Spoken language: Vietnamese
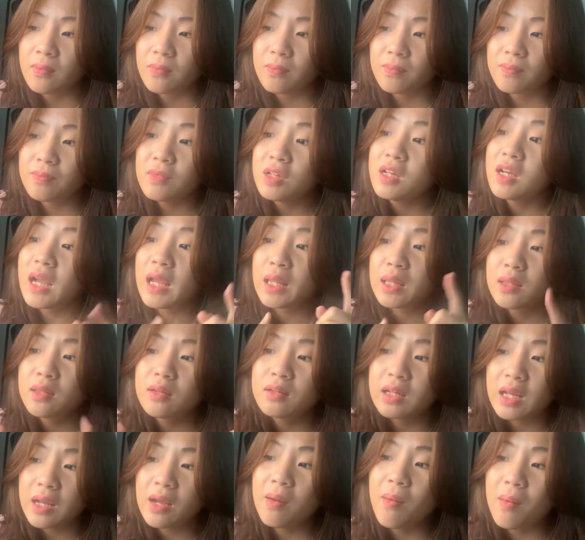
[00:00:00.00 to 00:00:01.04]
nhưng cái
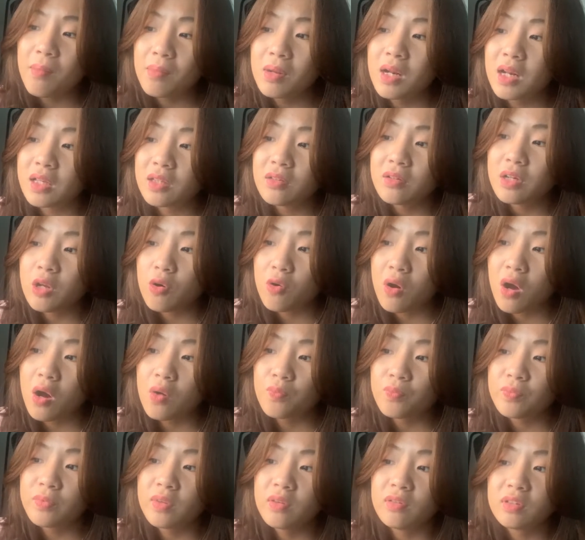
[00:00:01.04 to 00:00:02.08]
xương đấy các bạn mới lấy từ đâu
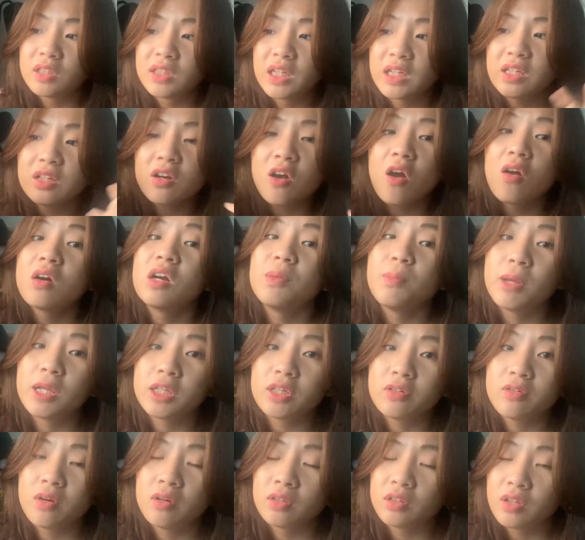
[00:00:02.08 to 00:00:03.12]
không từ chính những con người bình
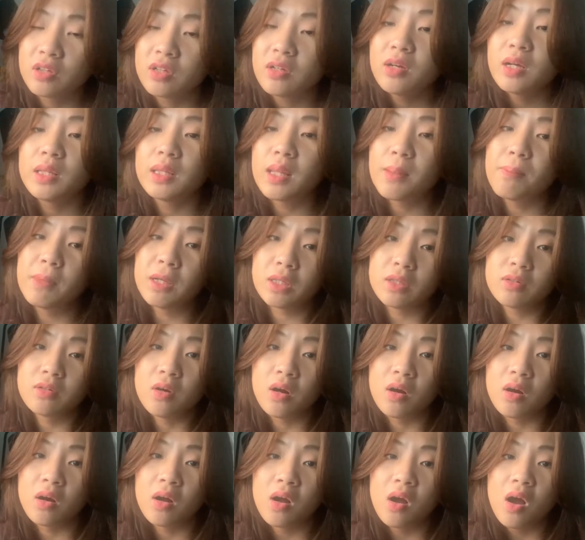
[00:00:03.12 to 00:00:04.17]
thường từ những người dân bình
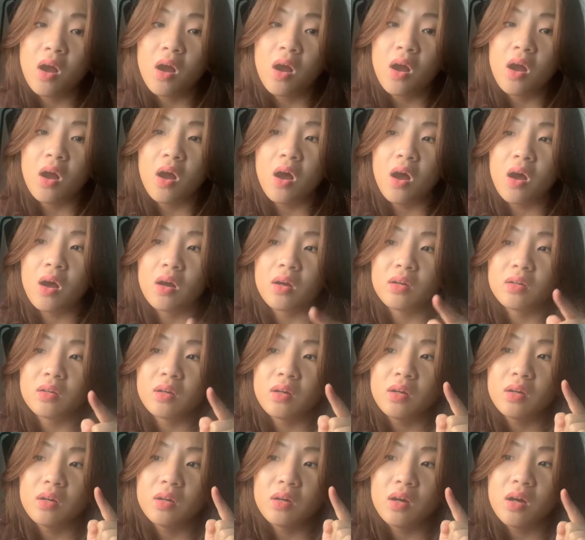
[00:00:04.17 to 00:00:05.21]
thường uh,
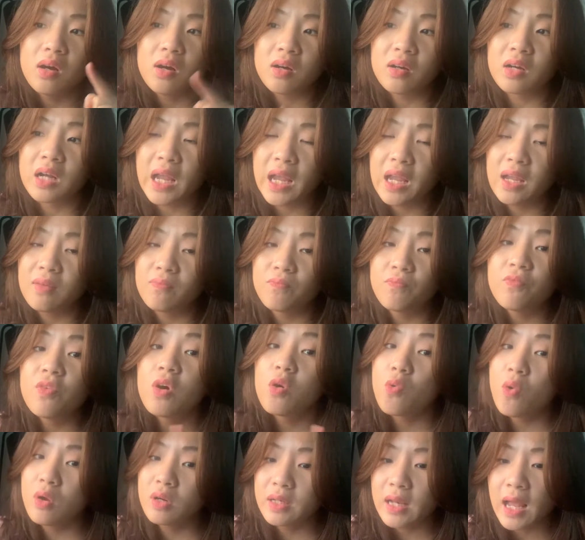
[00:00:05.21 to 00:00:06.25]
ở cái
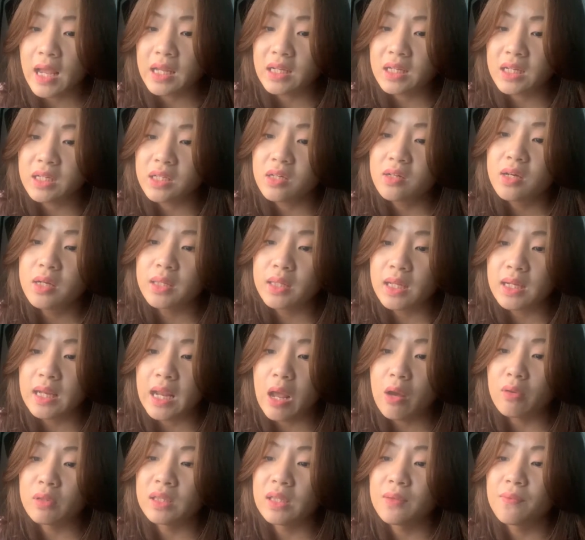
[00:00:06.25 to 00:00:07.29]
vương quốc này thì những người dân
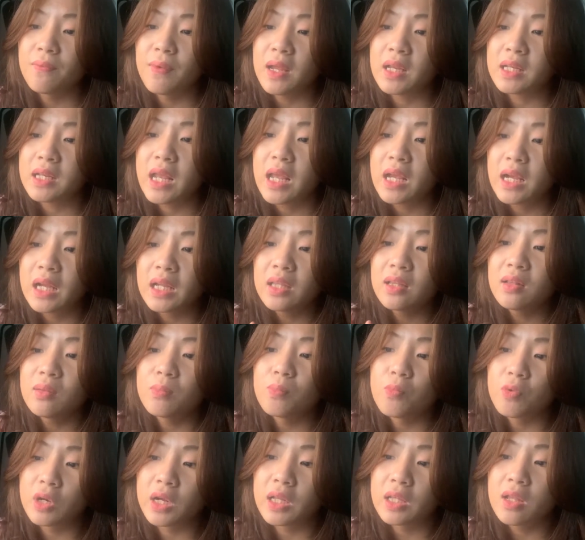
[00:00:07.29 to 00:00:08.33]
này họ sẽ phải đến cái
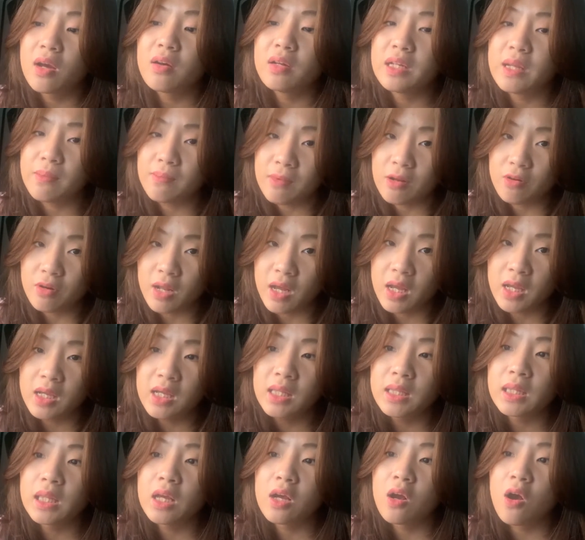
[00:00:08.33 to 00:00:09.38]
một cái thời điểm nào đấy
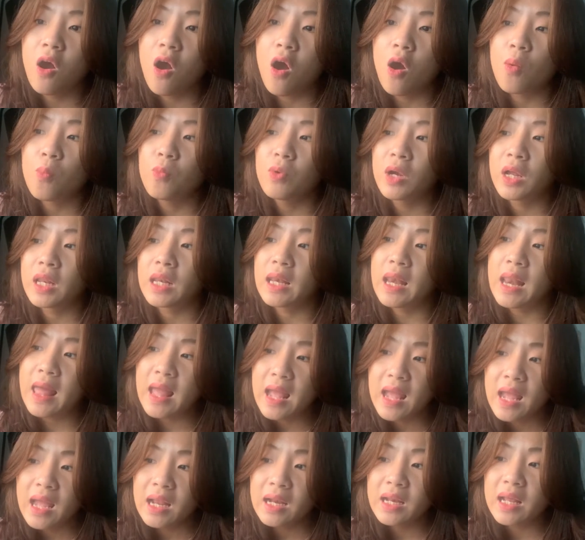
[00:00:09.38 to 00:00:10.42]
sẽ có một cái
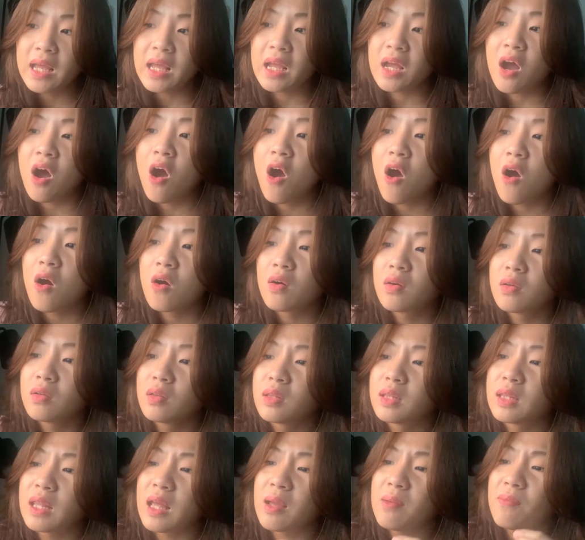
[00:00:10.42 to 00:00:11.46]
lễ để họ
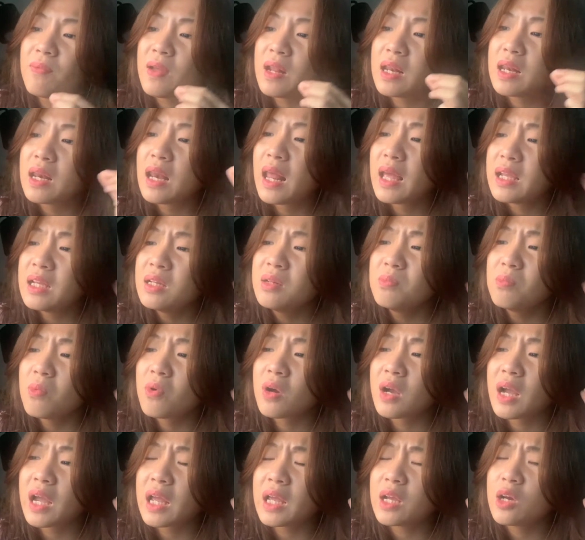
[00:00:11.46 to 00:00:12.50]
sẽ phải lấy một
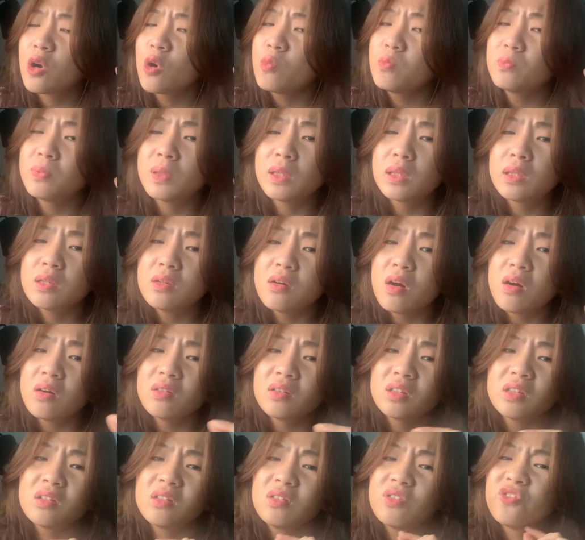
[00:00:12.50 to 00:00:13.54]
cái khúc
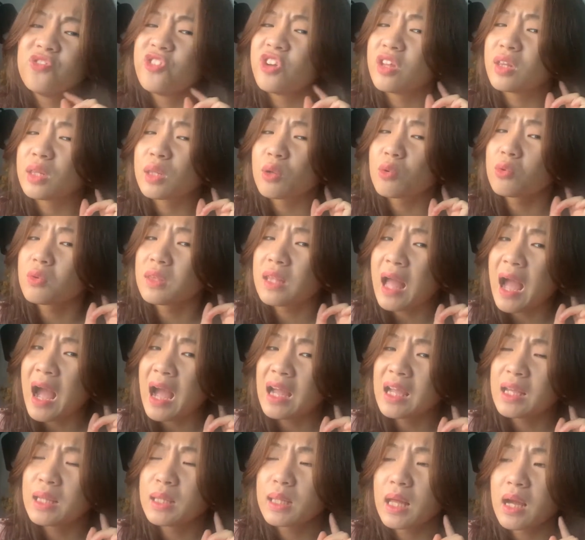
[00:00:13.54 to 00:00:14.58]
xương từ phía sau
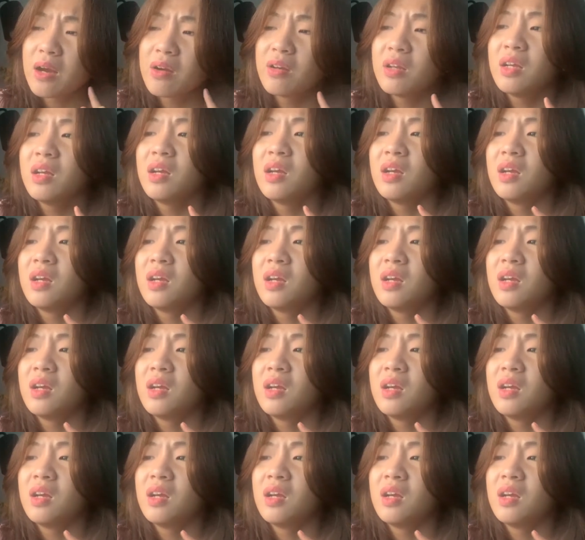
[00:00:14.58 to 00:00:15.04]
tai sao ấy